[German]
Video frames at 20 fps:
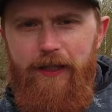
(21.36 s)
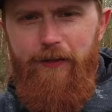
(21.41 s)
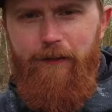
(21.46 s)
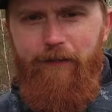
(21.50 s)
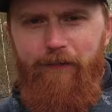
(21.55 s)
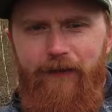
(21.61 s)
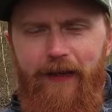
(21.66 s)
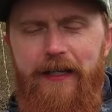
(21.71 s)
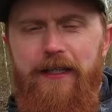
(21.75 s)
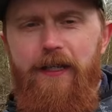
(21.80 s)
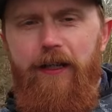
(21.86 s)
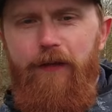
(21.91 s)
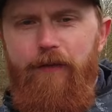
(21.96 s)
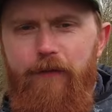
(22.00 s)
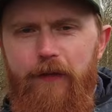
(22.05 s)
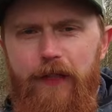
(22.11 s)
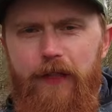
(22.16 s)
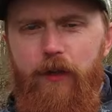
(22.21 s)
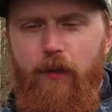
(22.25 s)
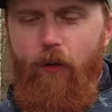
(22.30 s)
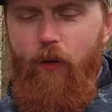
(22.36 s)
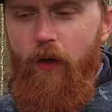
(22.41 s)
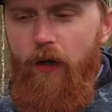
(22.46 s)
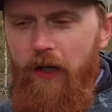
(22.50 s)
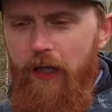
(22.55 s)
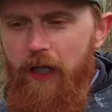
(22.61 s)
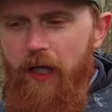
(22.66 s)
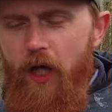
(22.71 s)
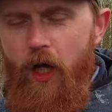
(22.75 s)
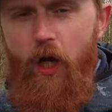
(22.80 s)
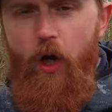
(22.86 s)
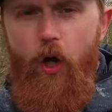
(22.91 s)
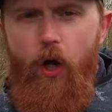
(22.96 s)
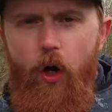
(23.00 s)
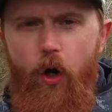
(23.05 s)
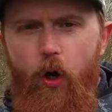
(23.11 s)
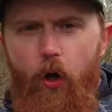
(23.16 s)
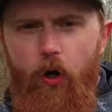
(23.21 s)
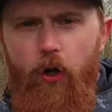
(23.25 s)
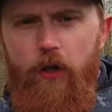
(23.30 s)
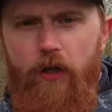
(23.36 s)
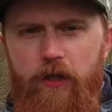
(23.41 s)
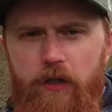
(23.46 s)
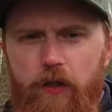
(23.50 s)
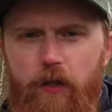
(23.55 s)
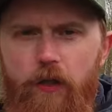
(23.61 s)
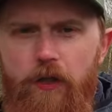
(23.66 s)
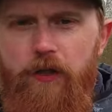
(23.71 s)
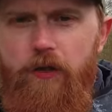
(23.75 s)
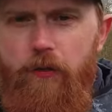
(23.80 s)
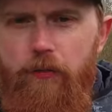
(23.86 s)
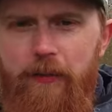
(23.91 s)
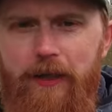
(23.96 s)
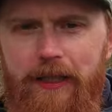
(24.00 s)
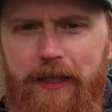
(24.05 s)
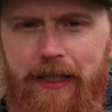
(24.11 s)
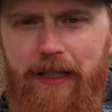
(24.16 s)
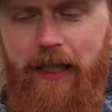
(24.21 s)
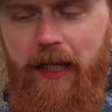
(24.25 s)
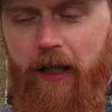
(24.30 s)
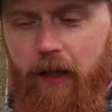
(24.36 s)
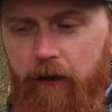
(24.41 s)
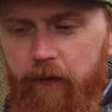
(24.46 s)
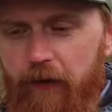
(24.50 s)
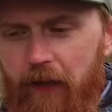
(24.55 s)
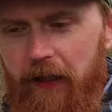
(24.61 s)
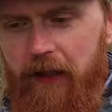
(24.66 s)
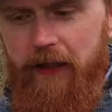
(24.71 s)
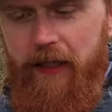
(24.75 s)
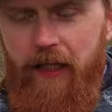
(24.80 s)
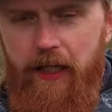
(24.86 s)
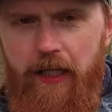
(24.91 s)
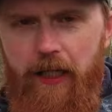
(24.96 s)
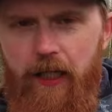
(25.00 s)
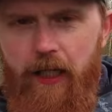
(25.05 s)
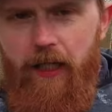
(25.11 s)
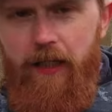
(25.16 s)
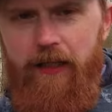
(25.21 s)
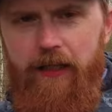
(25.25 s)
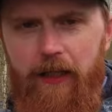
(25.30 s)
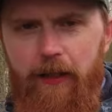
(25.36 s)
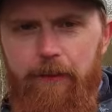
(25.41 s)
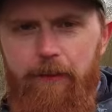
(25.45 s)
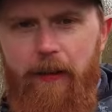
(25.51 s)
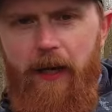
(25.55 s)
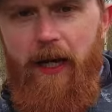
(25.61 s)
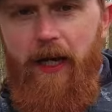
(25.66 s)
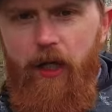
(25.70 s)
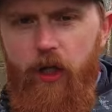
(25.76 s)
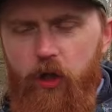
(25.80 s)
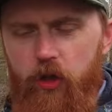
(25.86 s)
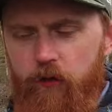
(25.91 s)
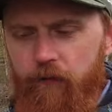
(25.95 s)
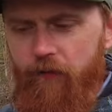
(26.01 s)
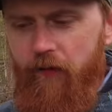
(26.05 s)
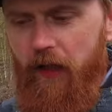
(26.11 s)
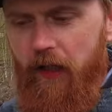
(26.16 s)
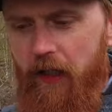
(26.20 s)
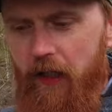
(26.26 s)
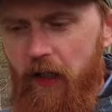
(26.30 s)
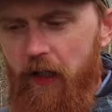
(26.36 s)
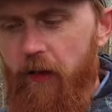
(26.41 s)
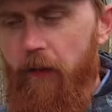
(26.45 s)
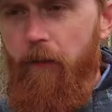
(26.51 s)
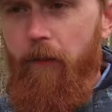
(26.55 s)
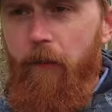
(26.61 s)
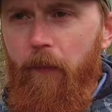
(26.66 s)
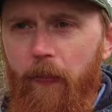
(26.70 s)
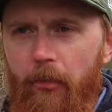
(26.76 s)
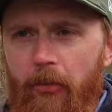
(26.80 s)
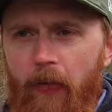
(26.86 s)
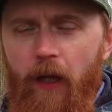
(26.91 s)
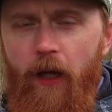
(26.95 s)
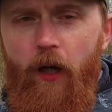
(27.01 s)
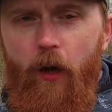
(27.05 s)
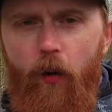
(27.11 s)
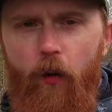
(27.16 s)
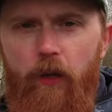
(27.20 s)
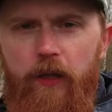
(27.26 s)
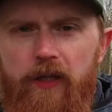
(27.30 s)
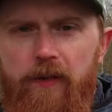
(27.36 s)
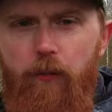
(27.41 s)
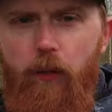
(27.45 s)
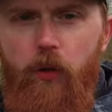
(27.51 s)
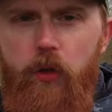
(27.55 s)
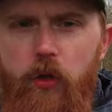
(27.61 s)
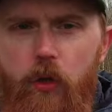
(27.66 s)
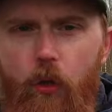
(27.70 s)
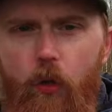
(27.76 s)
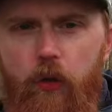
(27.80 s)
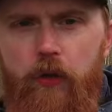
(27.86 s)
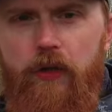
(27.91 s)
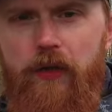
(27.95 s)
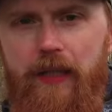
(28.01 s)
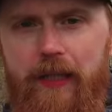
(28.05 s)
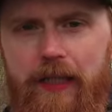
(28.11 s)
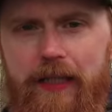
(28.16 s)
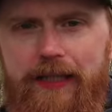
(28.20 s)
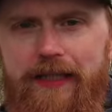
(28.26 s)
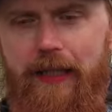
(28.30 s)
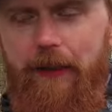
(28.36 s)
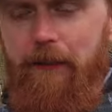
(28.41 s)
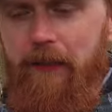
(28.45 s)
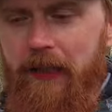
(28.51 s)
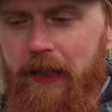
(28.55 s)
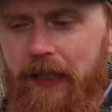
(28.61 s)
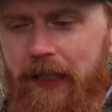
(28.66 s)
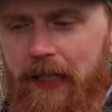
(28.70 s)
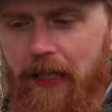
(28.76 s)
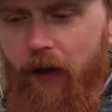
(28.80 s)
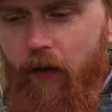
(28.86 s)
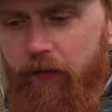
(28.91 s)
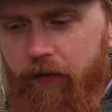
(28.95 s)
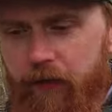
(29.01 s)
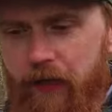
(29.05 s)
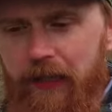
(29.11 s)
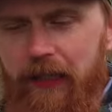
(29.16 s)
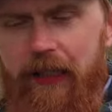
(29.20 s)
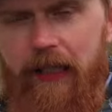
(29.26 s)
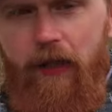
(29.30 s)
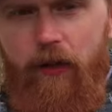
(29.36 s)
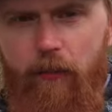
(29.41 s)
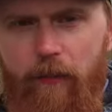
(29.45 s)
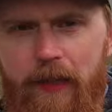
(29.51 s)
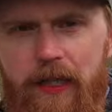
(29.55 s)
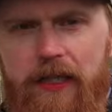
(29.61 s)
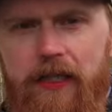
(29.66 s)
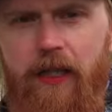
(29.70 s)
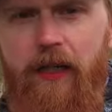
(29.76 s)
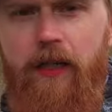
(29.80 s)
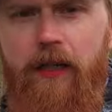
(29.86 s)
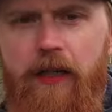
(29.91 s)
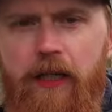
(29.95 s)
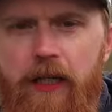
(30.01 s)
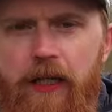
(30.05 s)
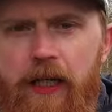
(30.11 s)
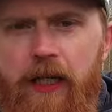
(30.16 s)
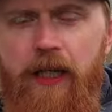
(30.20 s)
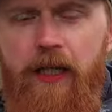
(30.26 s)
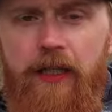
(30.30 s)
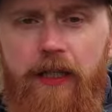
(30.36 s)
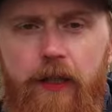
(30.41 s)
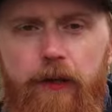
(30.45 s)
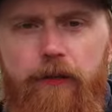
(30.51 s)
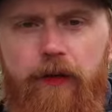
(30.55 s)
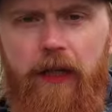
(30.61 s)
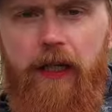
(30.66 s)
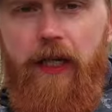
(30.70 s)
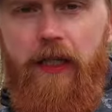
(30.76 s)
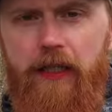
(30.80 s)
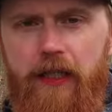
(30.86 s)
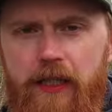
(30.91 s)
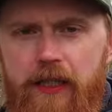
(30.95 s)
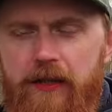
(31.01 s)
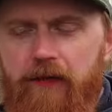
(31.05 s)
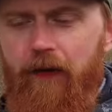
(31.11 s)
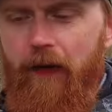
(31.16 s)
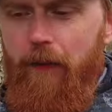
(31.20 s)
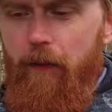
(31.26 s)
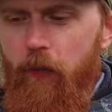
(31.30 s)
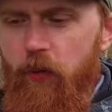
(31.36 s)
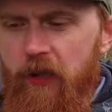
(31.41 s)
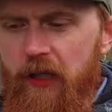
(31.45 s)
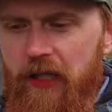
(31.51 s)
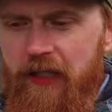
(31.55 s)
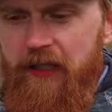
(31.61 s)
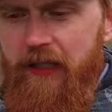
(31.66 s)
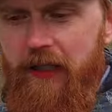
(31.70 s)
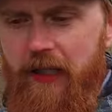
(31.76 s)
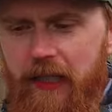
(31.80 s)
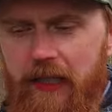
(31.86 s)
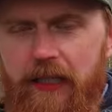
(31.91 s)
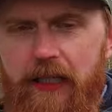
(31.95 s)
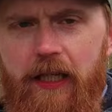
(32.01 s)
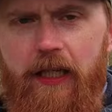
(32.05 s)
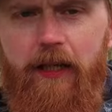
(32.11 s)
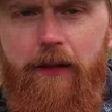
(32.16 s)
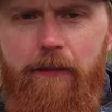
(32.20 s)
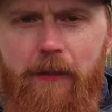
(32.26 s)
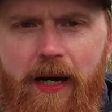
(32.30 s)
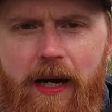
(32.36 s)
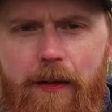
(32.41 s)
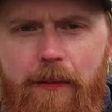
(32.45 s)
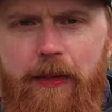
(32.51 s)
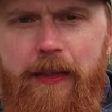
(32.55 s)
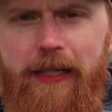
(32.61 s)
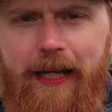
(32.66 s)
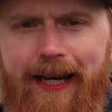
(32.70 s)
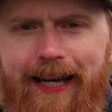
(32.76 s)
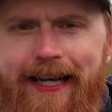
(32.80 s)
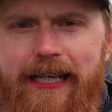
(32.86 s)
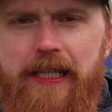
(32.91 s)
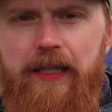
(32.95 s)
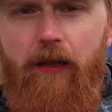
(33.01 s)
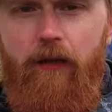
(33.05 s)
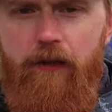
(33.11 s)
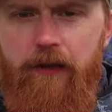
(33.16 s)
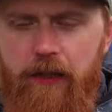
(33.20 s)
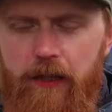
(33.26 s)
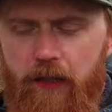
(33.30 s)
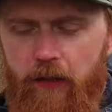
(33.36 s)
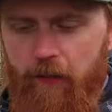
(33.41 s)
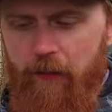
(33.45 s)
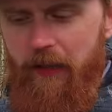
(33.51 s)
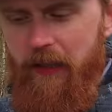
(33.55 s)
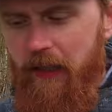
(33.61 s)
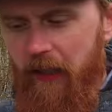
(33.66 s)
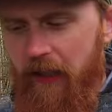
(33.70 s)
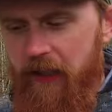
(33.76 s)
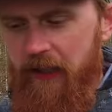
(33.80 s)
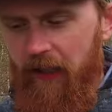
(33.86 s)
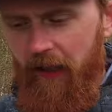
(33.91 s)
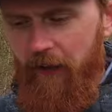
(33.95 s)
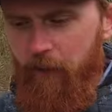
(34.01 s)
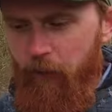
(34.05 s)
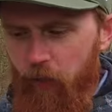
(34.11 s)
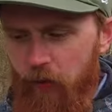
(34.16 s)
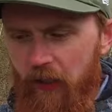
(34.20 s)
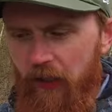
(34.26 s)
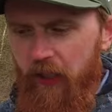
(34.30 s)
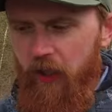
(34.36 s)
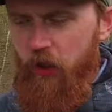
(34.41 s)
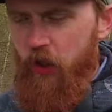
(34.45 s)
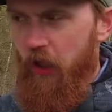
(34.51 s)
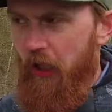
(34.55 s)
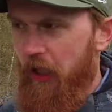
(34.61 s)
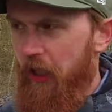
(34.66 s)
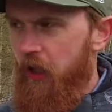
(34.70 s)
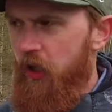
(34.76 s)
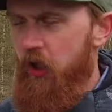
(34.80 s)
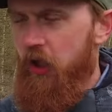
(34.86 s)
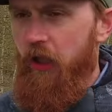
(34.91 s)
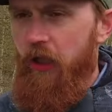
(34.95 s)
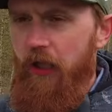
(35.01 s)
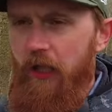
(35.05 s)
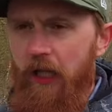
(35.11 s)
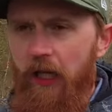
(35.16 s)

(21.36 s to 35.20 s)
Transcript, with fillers: diesem weiteren Video. Heute soll es um den Klingenpfad gehen, den Bergischen Weg. Und ich möchte euch die gesamt gelaufenen Kilometer der vergangenen zwei Monate nennen, im Rahmen der 1000 Kilometer in drei Monaten Challenge.